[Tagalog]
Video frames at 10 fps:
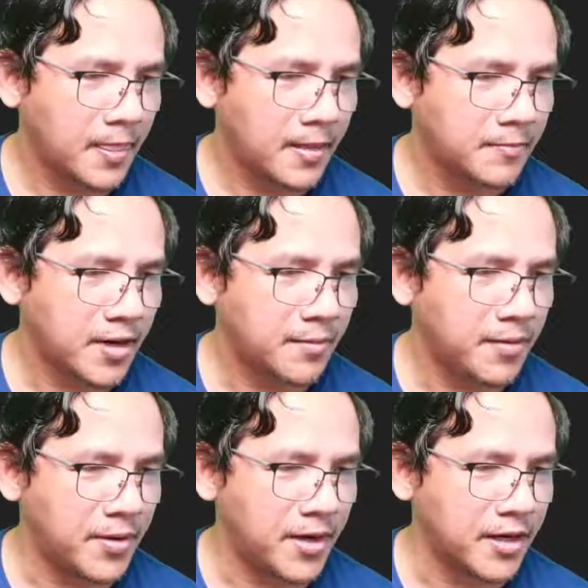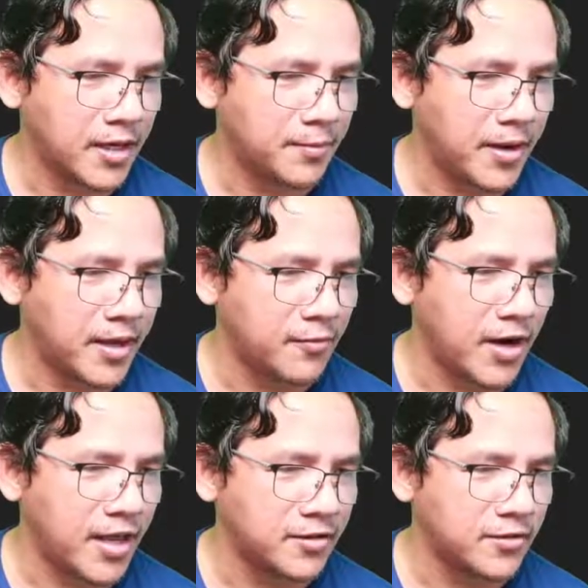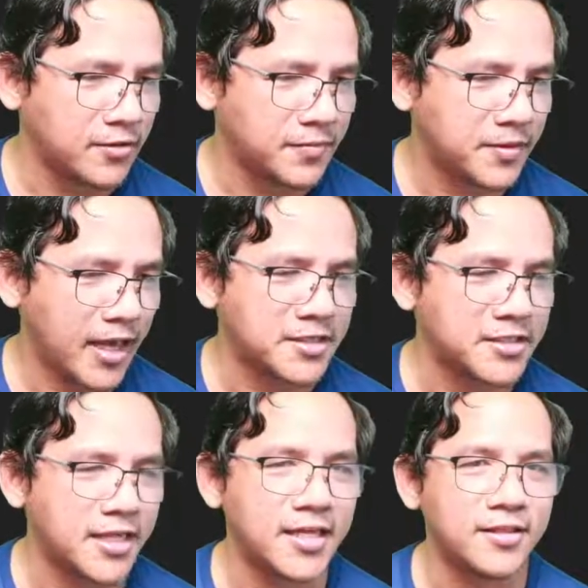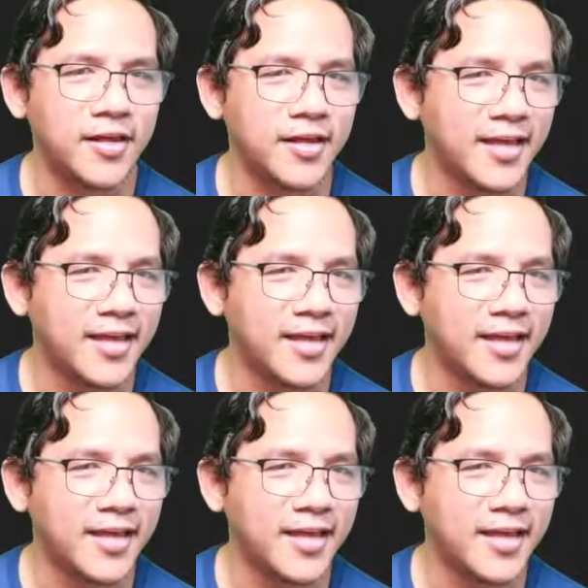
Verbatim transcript: Marami palang nakikipaghiwalay nito. X natin to eh.